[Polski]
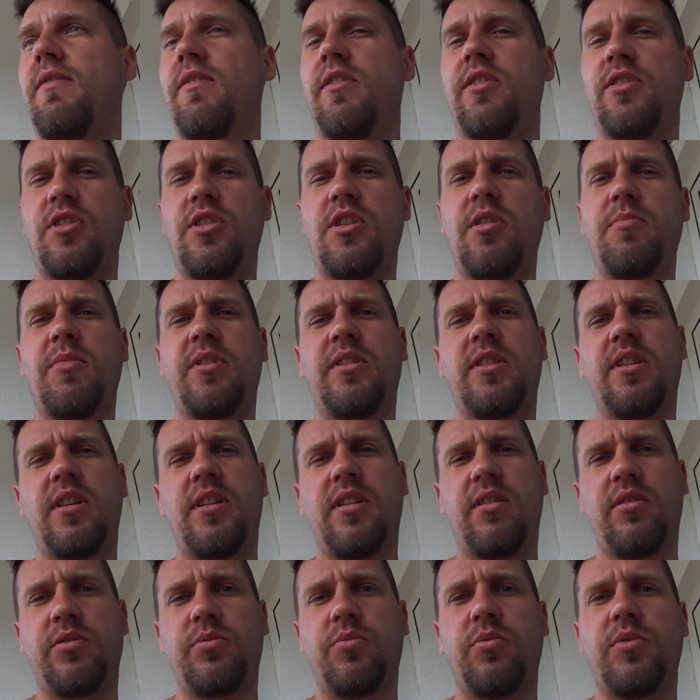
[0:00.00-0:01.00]
znaczy nie ma
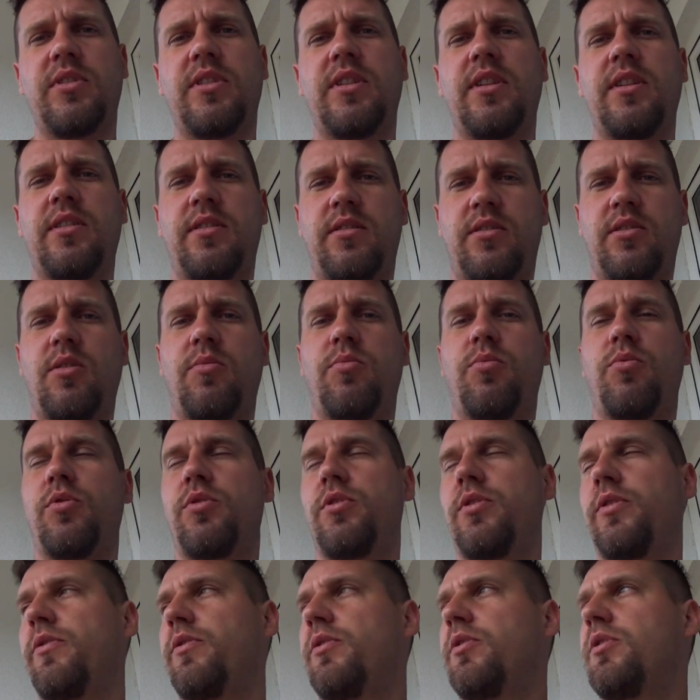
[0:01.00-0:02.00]
danego słońca, jest ciepło
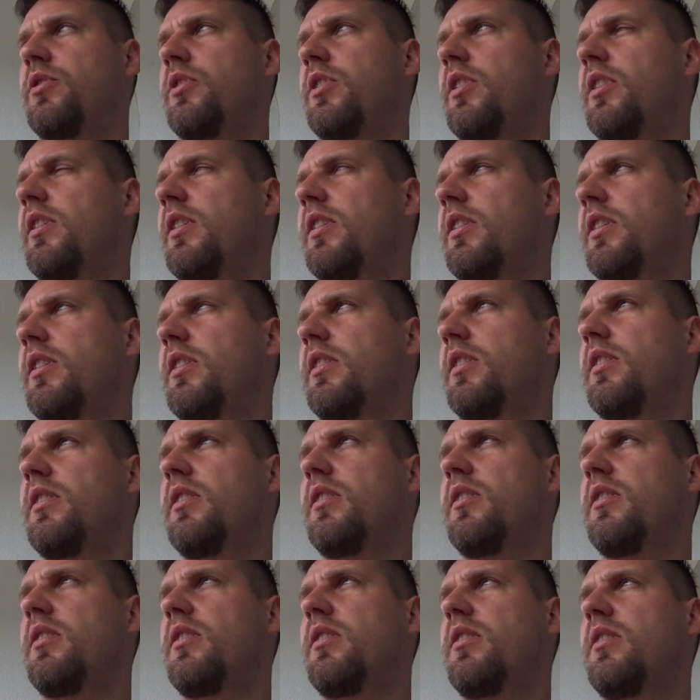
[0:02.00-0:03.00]
oczywiście,
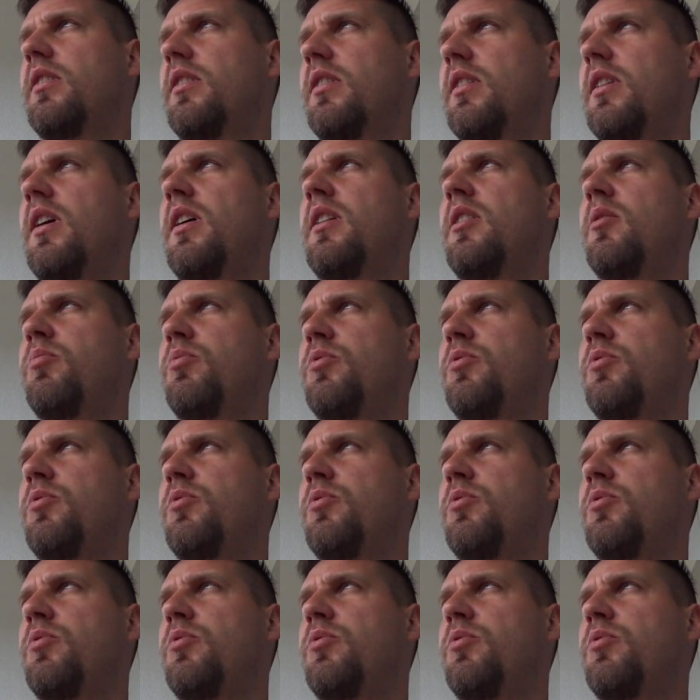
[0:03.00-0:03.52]
ale